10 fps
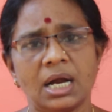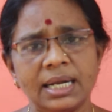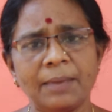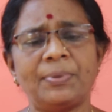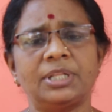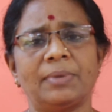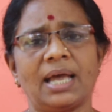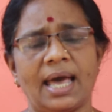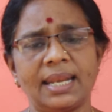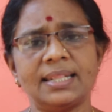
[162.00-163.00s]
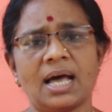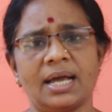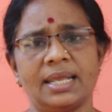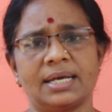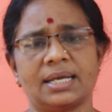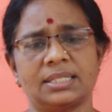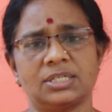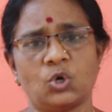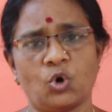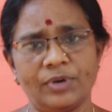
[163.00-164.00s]
கிடைப்பது மிக அரிதாக
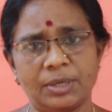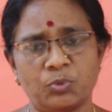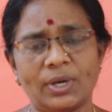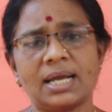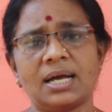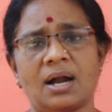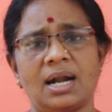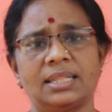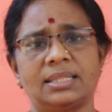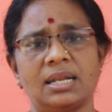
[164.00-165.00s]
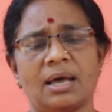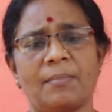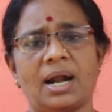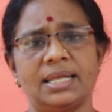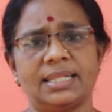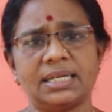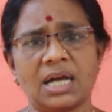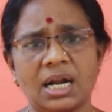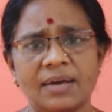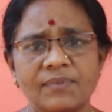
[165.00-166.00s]
இருக்கிறது கோவிட் முடக்க காலத்தில் நம்மால்
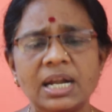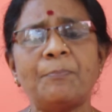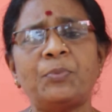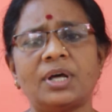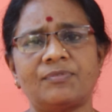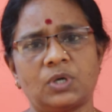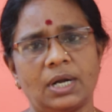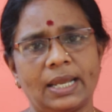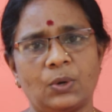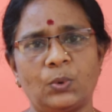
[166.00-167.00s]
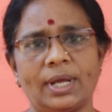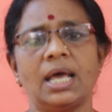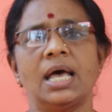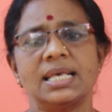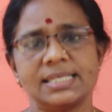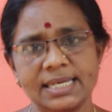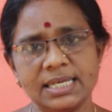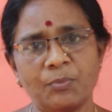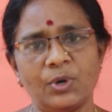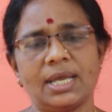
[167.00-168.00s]
இதற்கான விழிப்புணர்வுகளை கூட
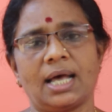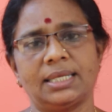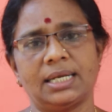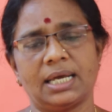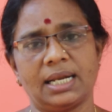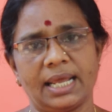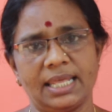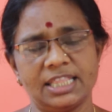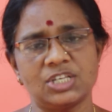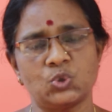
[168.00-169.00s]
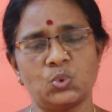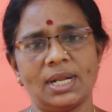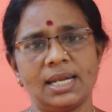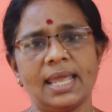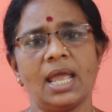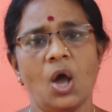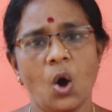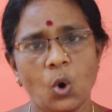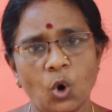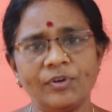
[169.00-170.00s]
செய்ய முடியாதிருக்கின்ற இந்த சூழலில்
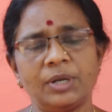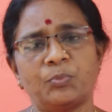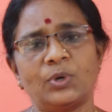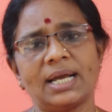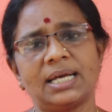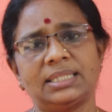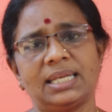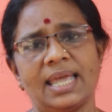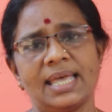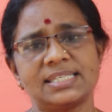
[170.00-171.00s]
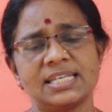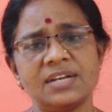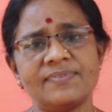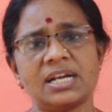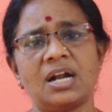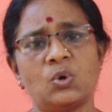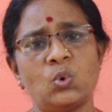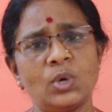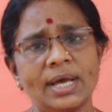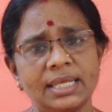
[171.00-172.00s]
கோவிட் முடக்கத்திலே சிறுவர்கள்
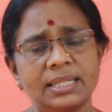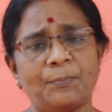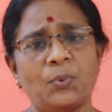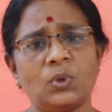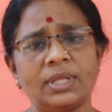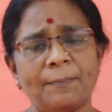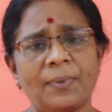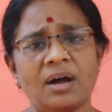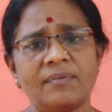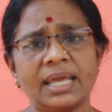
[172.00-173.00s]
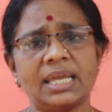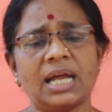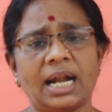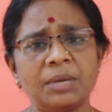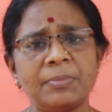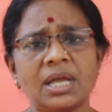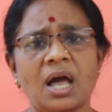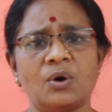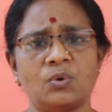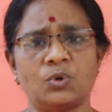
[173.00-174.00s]
கூட இந்த போதை பாவனைக்கு
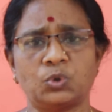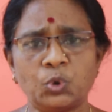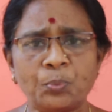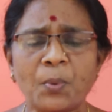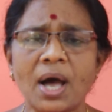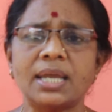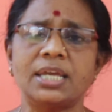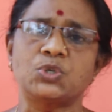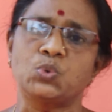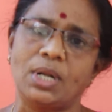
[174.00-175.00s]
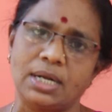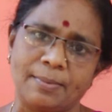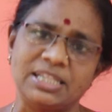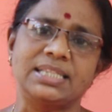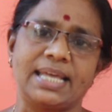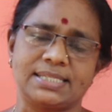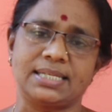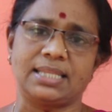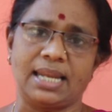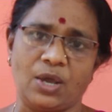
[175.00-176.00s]
அடிமையாகிற ஒரு துர்ப்பாக்கிய சூழல் நமது
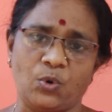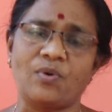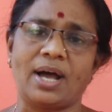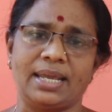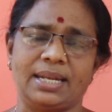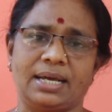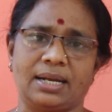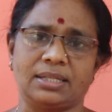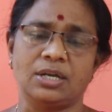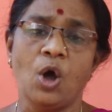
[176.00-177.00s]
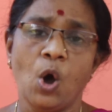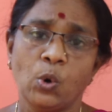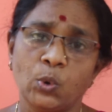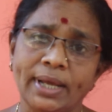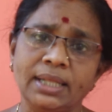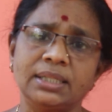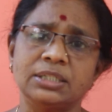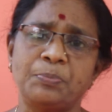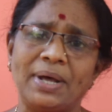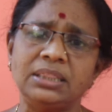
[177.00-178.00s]
தேசத்திலே உருவாகி இருக்கிறது
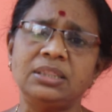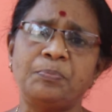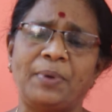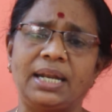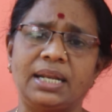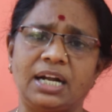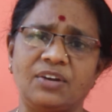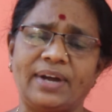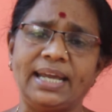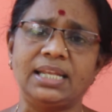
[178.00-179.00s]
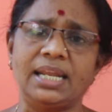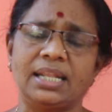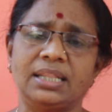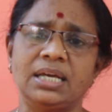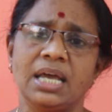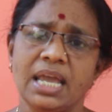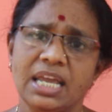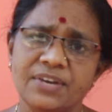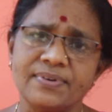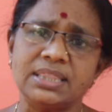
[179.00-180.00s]
குறைந்தது பத்து பன்னிரண்டு வயதிலிருந்து
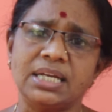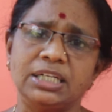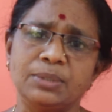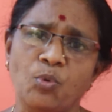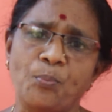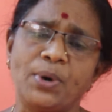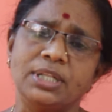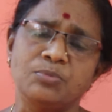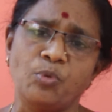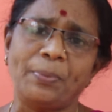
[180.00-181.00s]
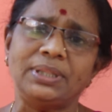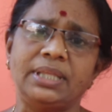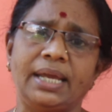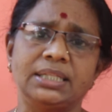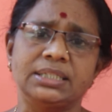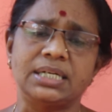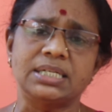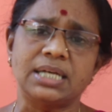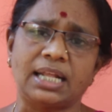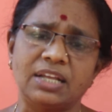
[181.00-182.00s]
இருபத்தெட்டு முப்பது முப்பத்தைந்து
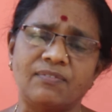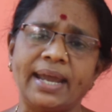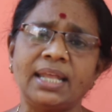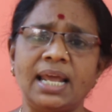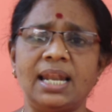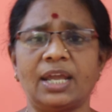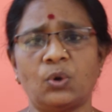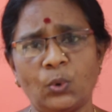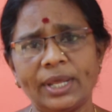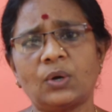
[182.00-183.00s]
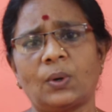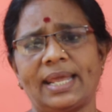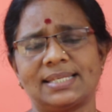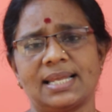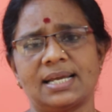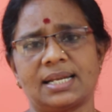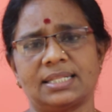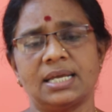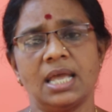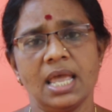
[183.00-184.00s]
என்று அந்த வயது எல்லை கூடிக்கொண்டே
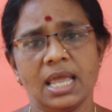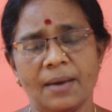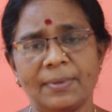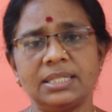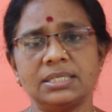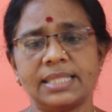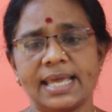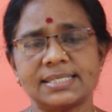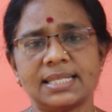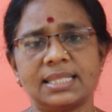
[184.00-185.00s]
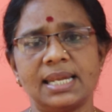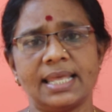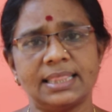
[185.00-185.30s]
செல்கிறது எமது தேசத்திலே